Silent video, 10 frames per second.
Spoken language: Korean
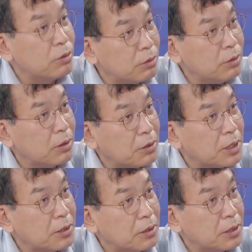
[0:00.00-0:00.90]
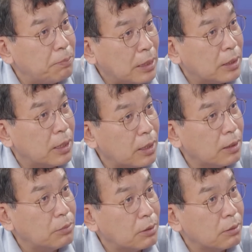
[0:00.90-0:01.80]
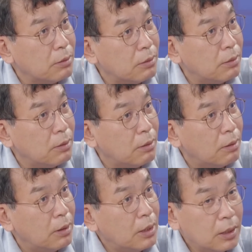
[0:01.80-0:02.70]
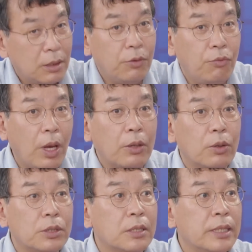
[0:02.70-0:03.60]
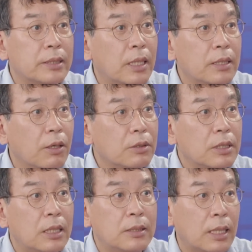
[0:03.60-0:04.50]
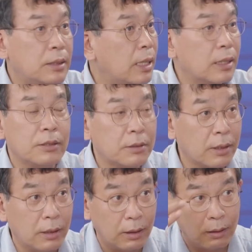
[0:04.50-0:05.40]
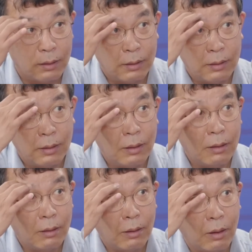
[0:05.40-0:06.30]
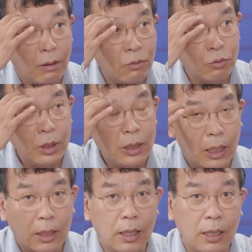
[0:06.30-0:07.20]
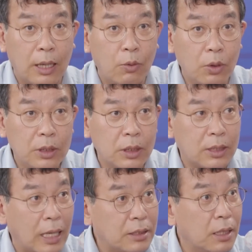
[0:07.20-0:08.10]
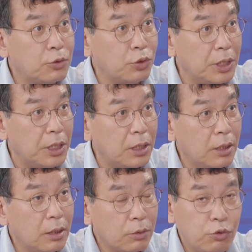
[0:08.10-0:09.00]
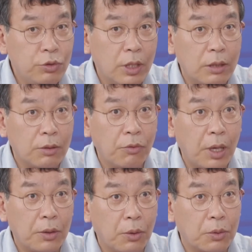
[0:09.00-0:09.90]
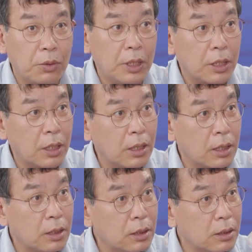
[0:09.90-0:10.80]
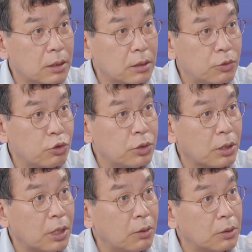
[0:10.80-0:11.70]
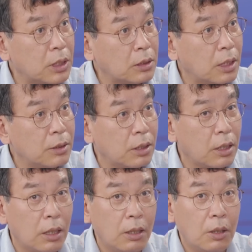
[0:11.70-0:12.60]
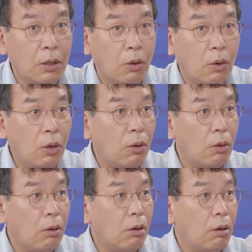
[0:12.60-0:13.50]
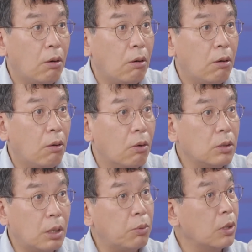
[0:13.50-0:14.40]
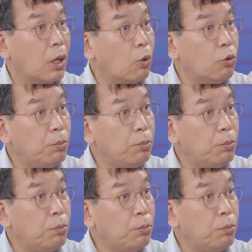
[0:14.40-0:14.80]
늘어지는 거지 바지가랑이 붙들고 이 외교적 자산이 어느 날 싹 사라졌어. 우리나라가 갖고 있던 다자주의, 예. 균형 외교로 이렇게 그 축적해 놓은 자산들이 어? 어 어느 날 보니까 없네.